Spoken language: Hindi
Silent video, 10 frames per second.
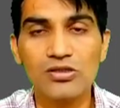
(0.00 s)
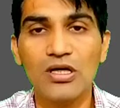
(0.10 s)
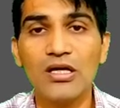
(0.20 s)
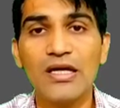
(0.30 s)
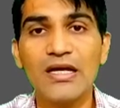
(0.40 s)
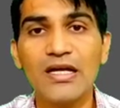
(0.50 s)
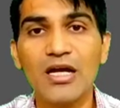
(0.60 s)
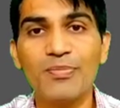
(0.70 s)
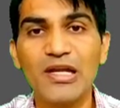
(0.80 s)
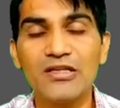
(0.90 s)
जो है एक
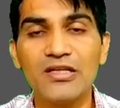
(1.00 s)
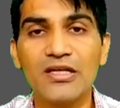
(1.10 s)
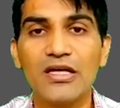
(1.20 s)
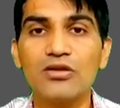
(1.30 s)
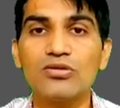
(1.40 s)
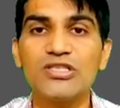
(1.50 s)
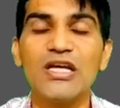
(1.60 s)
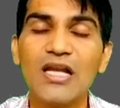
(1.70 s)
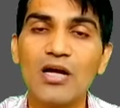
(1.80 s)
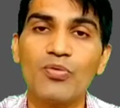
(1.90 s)
लाख पहले दिन के है तो
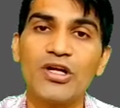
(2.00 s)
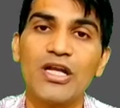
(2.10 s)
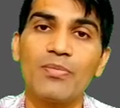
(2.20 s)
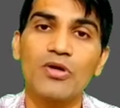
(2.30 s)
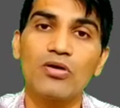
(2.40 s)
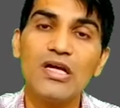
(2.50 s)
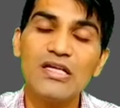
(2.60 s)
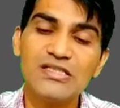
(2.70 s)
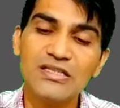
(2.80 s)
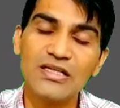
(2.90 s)
छह लाख पॉइंट आपके हो गए
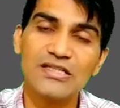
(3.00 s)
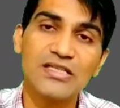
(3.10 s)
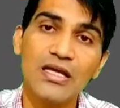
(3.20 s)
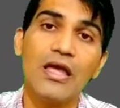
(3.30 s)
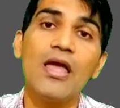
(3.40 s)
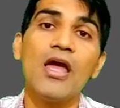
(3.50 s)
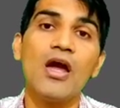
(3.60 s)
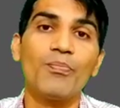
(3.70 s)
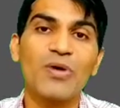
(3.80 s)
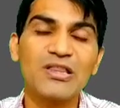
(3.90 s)
इसी तरह से
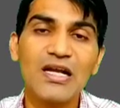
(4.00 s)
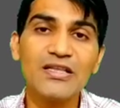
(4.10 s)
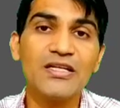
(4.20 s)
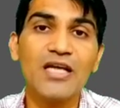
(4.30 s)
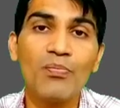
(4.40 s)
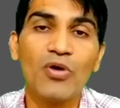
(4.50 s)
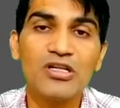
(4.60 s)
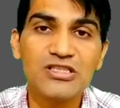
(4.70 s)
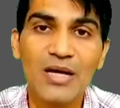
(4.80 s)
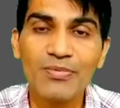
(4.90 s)
पंद्रह दिन के
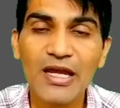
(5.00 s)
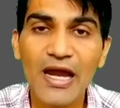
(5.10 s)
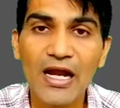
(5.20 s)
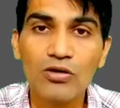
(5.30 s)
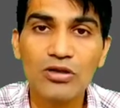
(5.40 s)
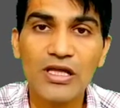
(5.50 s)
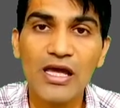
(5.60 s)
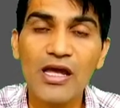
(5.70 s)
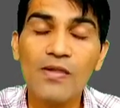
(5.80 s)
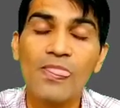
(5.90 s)
पॉइंट्स आपके एड होते
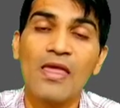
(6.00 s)
हैं